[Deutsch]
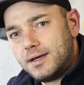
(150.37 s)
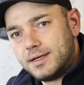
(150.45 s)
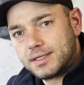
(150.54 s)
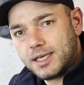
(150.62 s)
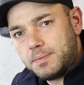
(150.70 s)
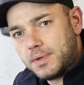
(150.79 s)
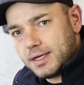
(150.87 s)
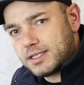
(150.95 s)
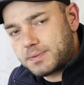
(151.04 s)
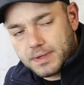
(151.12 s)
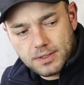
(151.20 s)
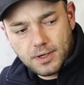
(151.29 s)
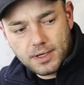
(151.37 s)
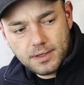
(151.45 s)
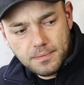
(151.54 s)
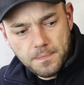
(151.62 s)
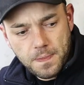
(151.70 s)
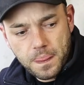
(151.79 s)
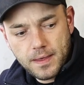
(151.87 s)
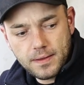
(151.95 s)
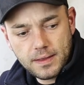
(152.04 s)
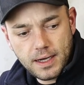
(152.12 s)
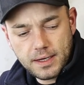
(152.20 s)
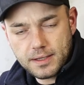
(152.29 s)
Es gibt ein, zwei Sorten,
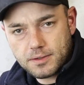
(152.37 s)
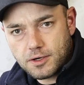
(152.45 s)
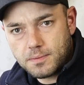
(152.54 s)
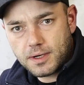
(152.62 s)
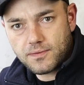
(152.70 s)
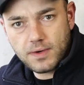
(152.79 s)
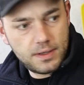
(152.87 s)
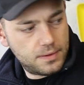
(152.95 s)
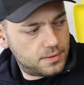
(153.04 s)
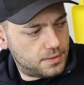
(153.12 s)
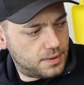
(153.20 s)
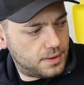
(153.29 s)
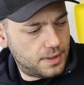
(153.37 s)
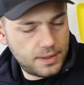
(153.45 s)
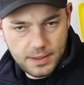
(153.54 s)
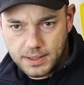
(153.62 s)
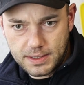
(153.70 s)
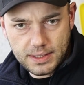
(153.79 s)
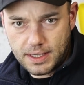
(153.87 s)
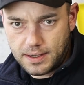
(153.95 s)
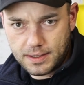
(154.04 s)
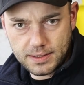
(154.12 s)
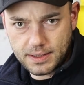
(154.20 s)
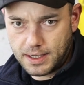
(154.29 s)
da hatte ich es auch gemacht, weil dieses
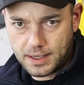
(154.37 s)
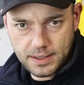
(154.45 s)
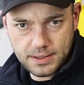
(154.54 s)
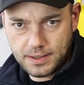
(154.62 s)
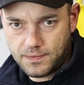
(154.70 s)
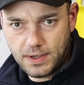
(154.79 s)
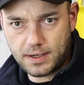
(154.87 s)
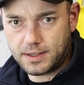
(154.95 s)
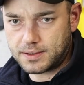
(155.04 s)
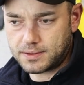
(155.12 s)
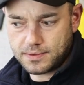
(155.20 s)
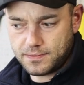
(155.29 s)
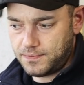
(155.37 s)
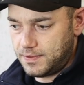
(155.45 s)
Jahr ist ja alles irgendwie anders.